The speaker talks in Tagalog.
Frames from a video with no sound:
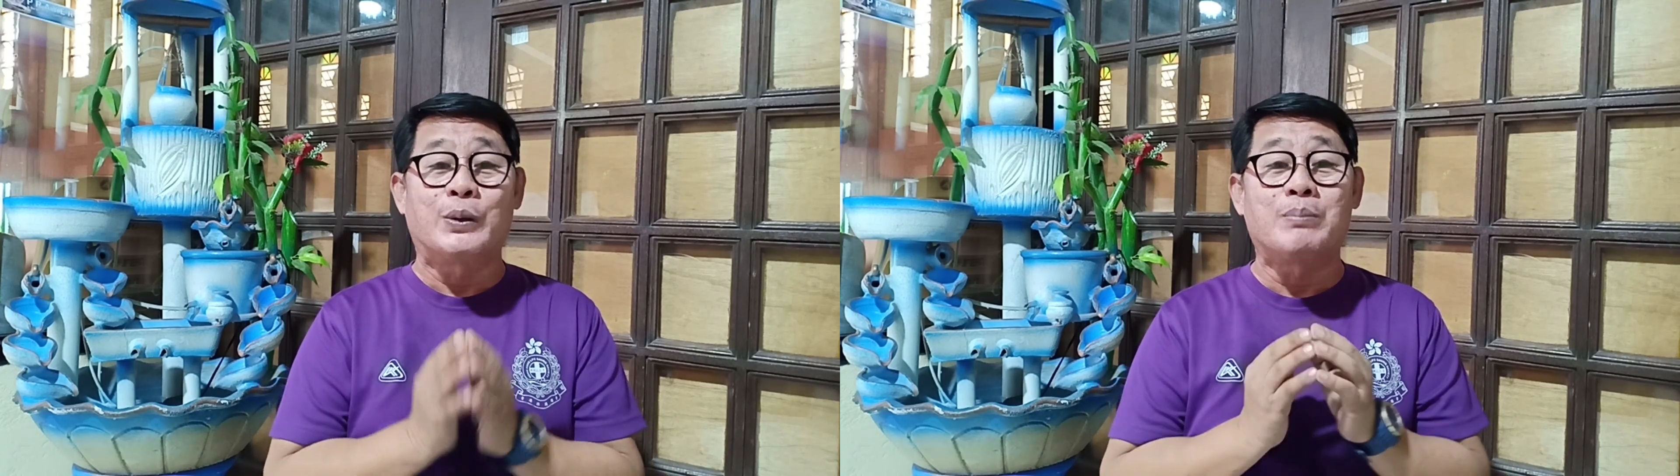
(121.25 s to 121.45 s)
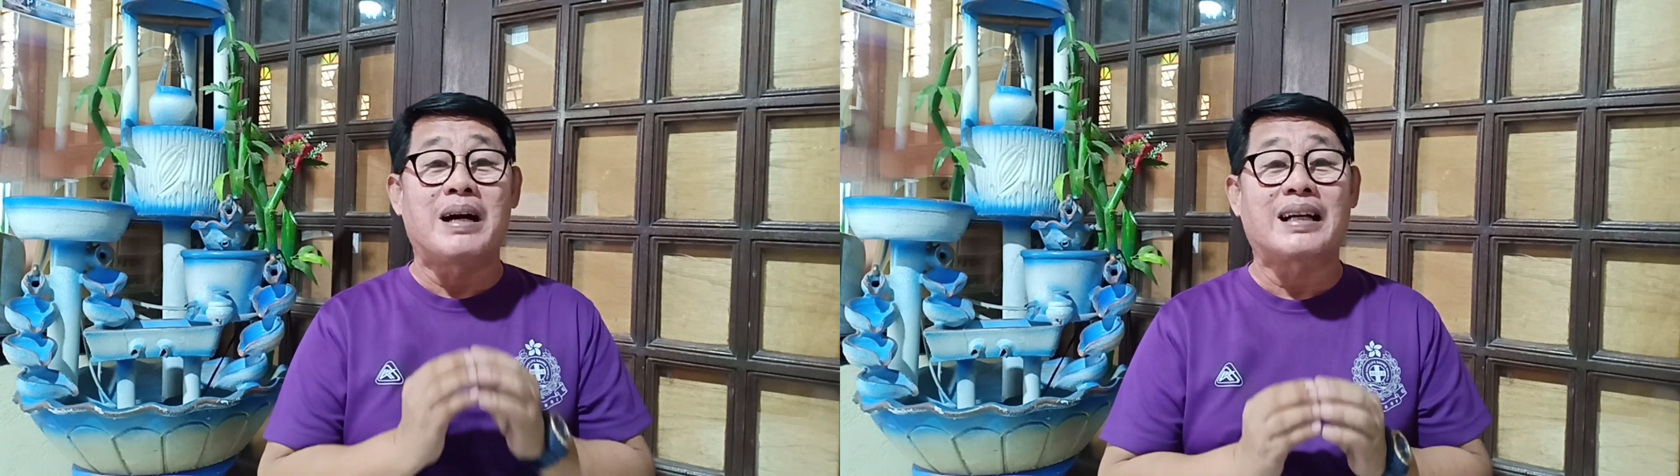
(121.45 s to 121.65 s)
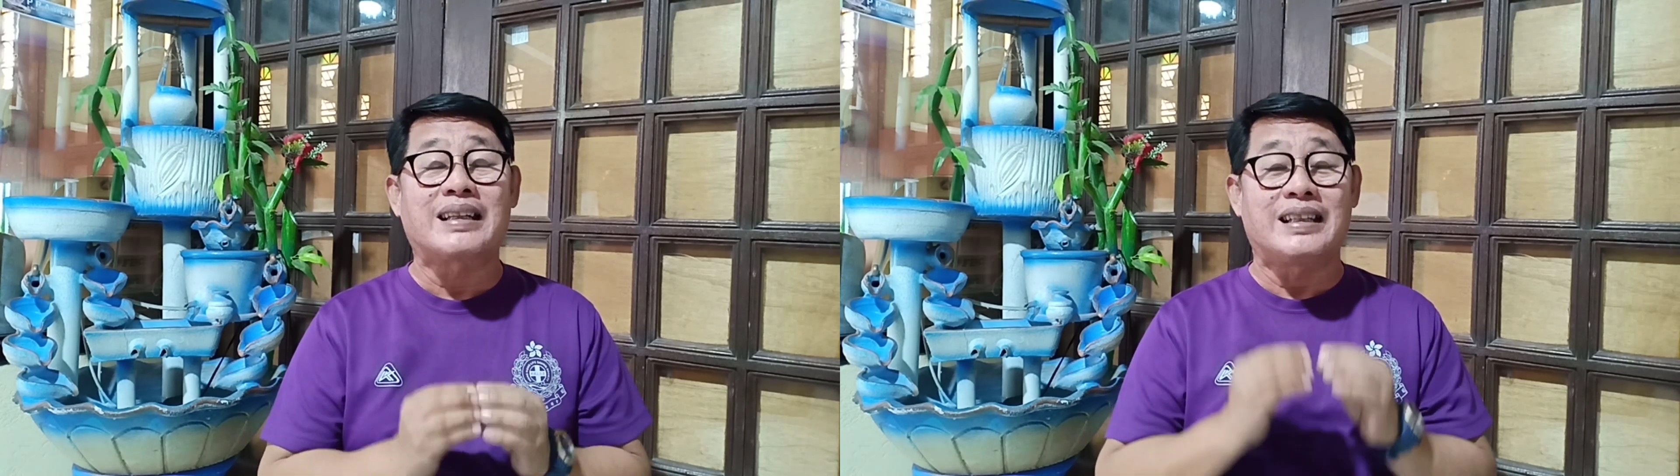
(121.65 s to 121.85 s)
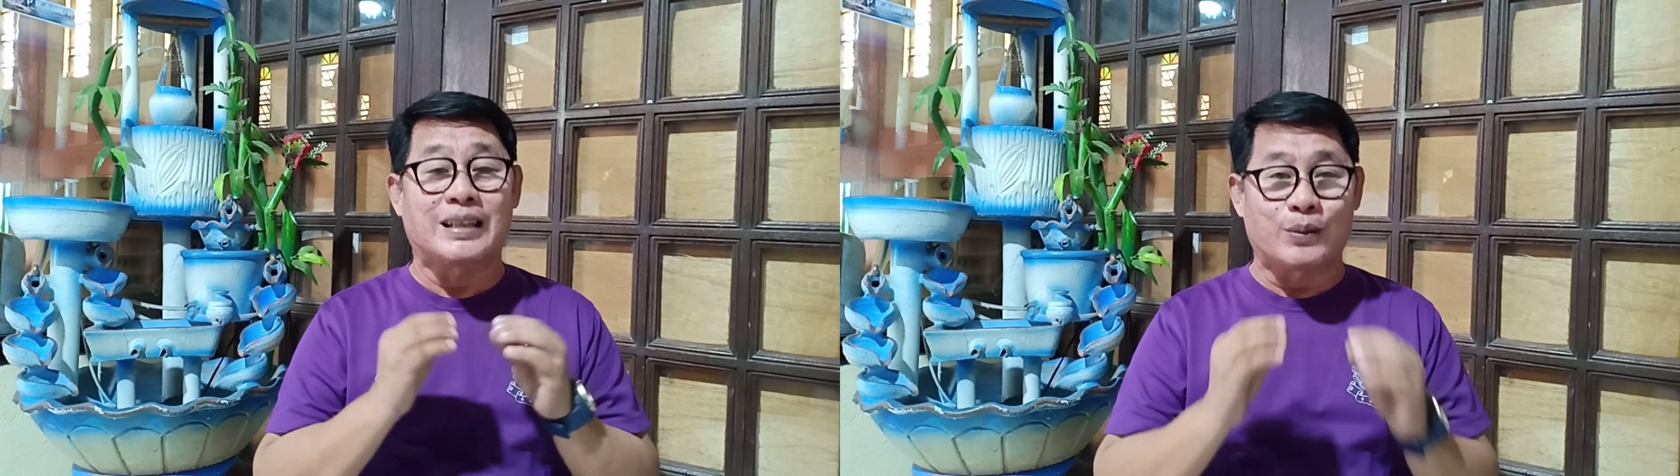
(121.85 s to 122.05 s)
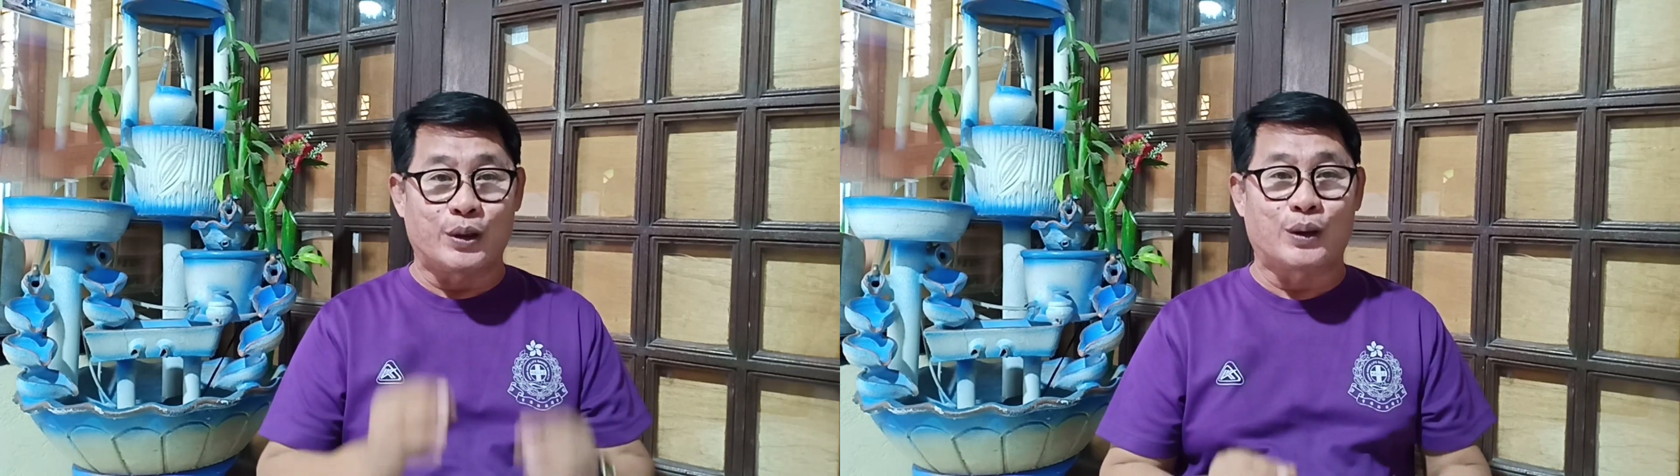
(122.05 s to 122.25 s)
nung
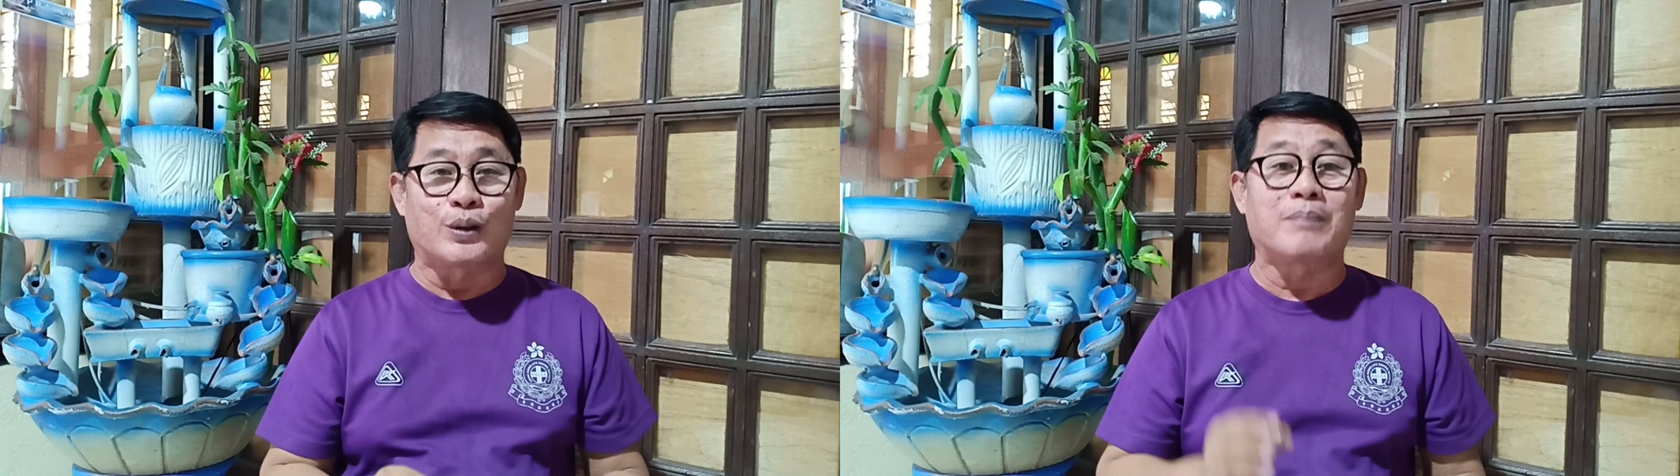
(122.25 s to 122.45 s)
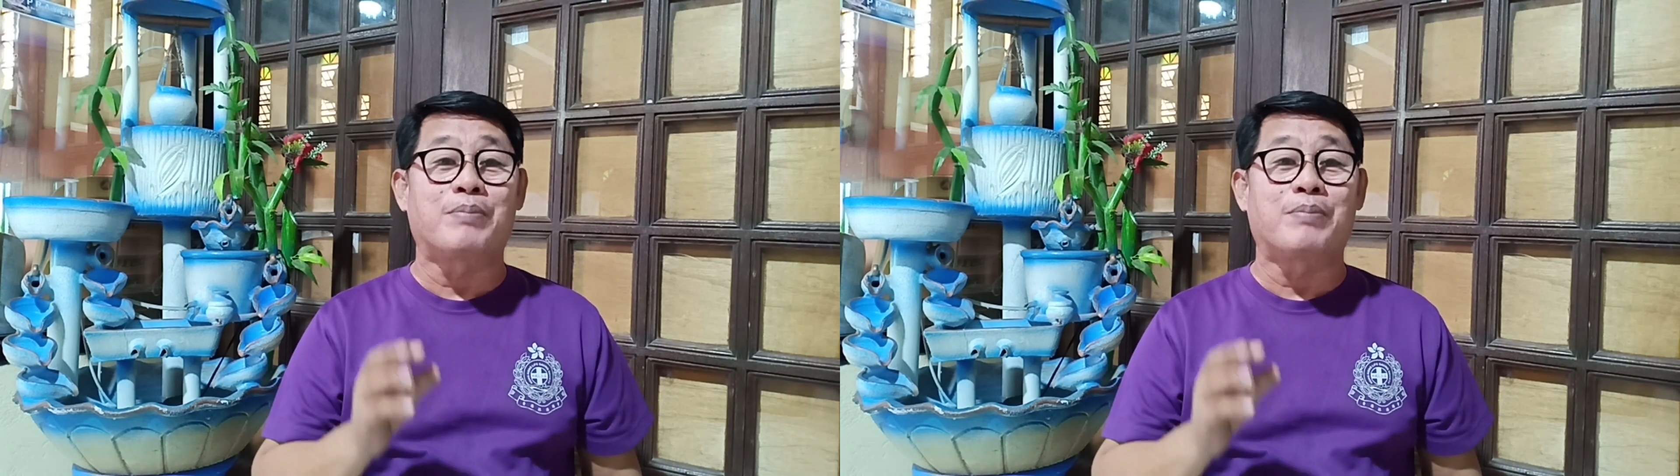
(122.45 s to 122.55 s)
makita ko ito na